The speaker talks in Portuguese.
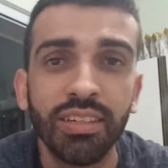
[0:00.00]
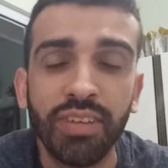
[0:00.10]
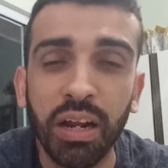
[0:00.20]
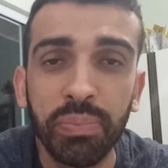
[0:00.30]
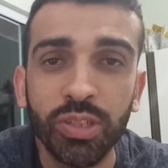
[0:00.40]

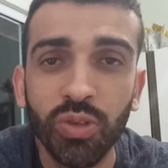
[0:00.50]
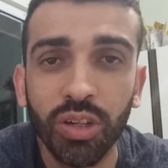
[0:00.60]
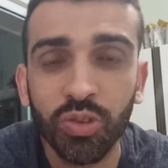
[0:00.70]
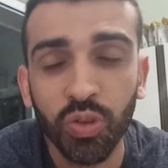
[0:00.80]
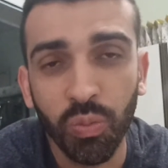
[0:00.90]
Fala
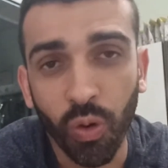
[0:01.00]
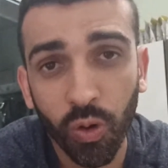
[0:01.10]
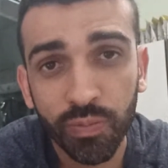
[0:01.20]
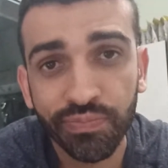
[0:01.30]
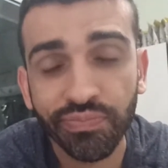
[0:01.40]
pessoal, tudo
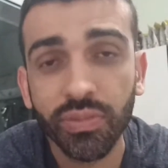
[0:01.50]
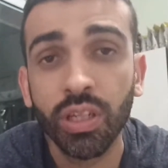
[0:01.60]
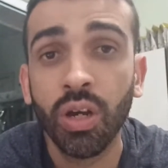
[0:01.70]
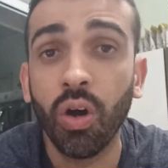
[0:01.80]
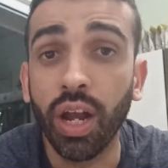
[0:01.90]
bom?
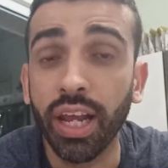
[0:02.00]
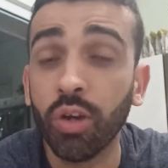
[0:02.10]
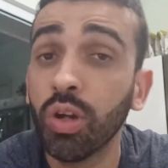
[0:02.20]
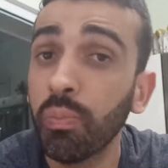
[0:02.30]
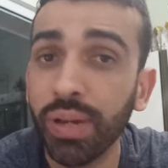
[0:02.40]
Olha,
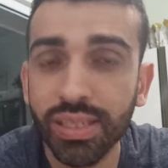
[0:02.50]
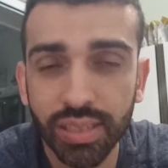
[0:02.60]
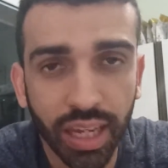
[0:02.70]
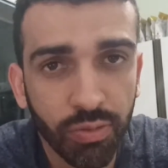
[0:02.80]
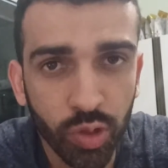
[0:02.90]
eu não
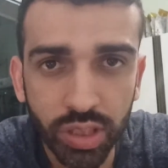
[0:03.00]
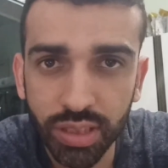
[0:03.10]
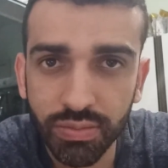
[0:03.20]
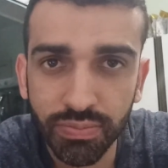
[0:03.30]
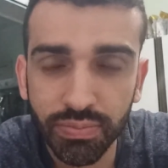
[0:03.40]
pensei que
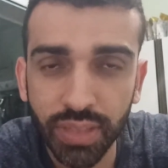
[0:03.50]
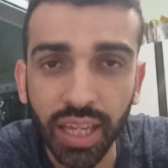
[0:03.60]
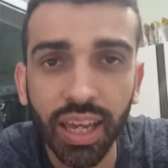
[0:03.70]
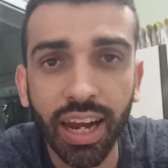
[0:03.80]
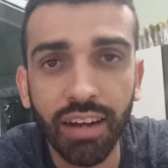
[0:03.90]
fosse ter
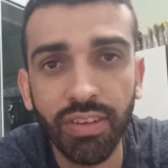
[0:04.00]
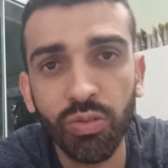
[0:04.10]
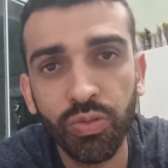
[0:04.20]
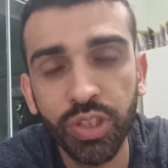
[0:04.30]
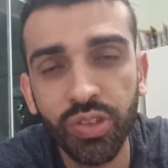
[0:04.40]
que gravar
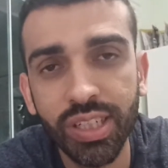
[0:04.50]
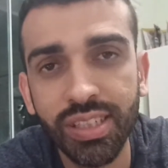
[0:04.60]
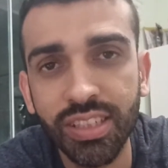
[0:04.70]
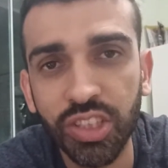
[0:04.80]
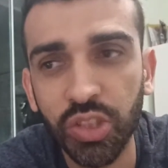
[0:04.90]
um vídeo nesse
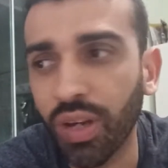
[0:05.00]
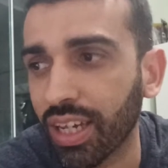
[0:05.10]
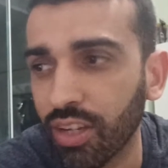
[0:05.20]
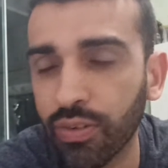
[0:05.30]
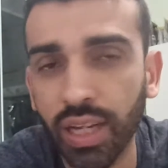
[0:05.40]
sentido
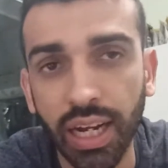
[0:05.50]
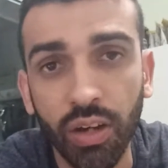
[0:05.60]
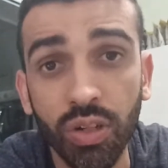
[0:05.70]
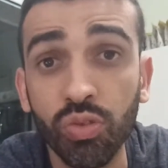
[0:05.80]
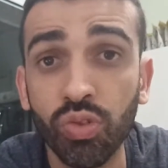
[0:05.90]
aqui no
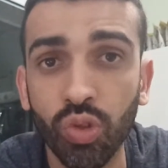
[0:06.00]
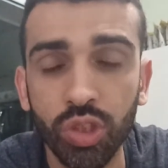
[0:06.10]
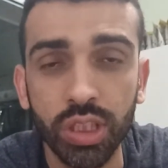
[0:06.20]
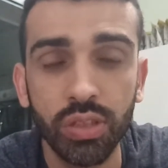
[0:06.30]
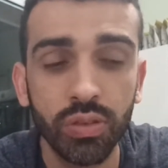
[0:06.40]
canal, não sou
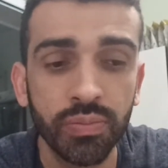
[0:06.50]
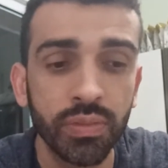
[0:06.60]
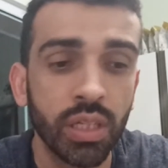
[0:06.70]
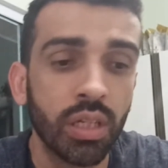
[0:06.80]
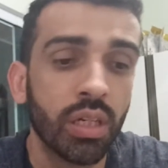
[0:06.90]
disso.
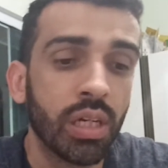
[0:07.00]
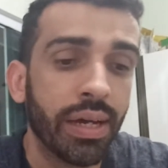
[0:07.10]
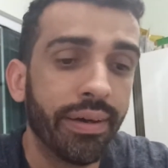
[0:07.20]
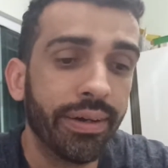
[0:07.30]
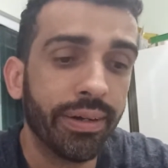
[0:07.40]

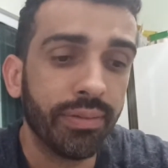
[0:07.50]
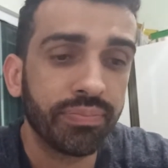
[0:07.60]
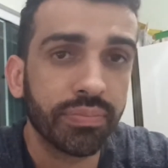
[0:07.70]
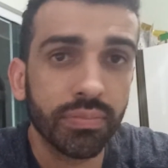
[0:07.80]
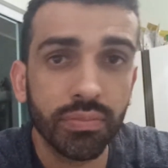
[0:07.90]
Uh,
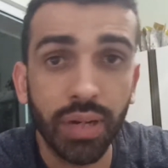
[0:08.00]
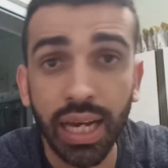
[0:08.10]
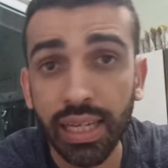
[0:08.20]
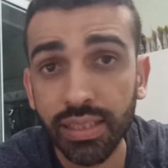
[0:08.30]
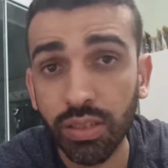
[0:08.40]

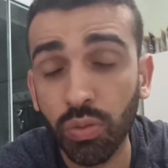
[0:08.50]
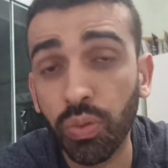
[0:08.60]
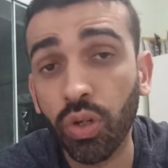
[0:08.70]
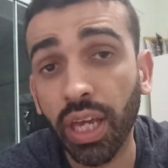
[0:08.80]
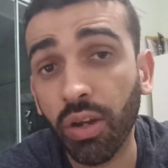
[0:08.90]
mas o
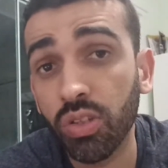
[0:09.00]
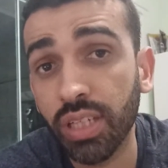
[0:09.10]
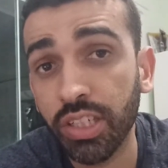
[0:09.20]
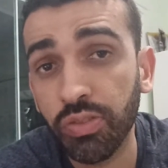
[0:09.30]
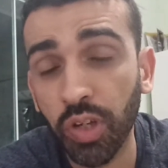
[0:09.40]
porquê que eu
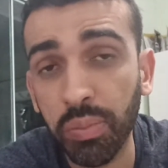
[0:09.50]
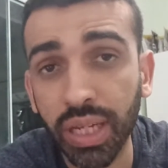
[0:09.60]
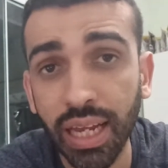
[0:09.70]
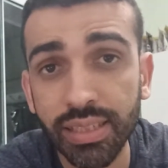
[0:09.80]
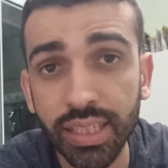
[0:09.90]
desativei o
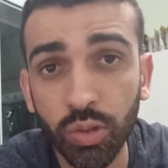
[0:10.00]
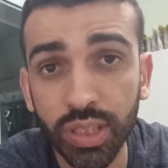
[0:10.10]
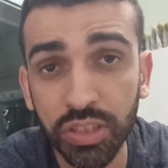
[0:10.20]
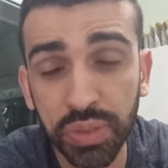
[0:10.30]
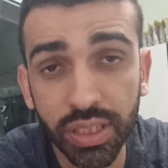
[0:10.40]
MQL5
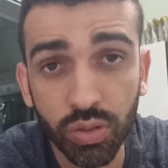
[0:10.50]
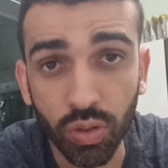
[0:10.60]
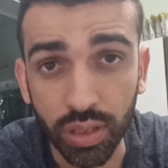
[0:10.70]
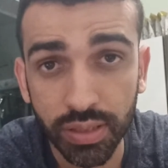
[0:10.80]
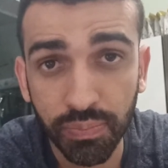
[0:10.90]
das minhas
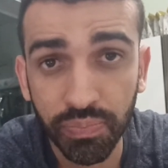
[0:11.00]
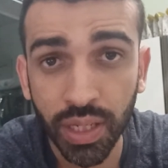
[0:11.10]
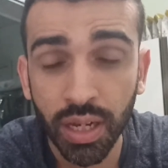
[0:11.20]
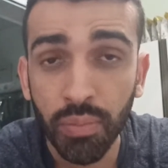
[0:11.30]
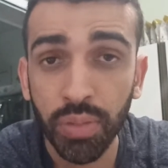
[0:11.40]
contas.
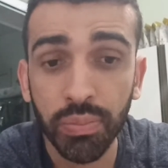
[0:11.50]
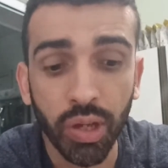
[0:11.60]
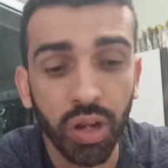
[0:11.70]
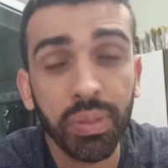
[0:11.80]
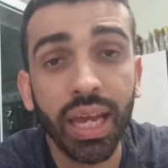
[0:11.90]

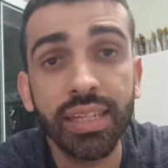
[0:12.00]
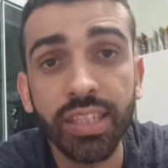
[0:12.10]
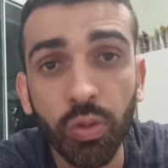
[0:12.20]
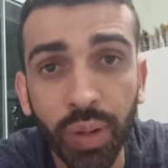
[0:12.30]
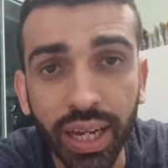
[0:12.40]
Primeiro, o
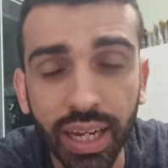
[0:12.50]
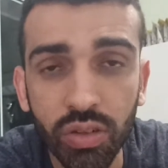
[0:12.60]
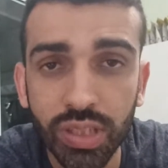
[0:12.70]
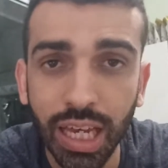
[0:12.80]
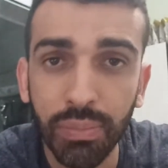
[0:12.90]
MQL5, para quem não
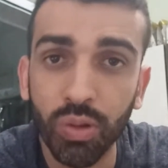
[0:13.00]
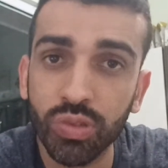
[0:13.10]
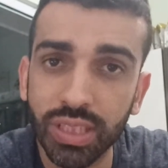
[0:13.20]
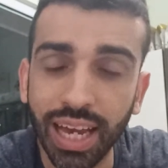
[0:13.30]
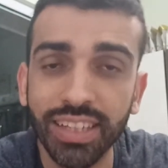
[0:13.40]
sabe, é um
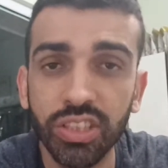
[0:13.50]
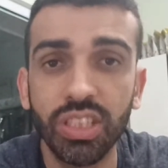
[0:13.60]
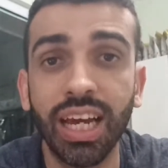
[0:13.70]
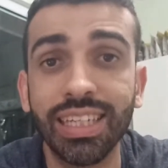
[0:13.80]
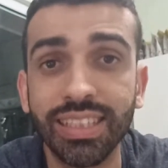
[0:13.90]
site
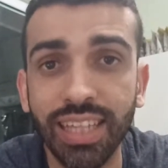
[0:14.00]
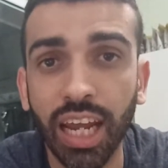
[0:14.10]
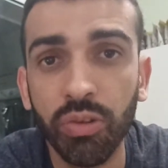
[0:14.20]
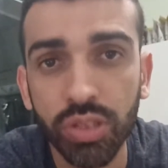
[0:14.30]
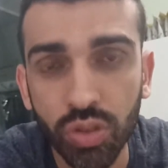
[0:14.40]
de
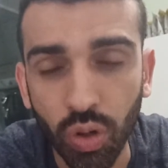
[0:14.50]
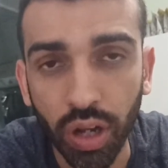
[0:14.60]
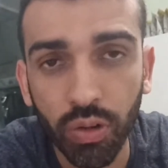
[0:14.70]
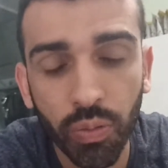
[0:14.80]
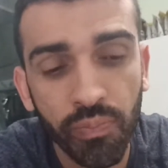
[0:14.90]
rastreio
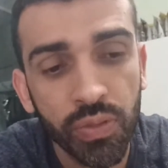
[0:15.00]
histórico,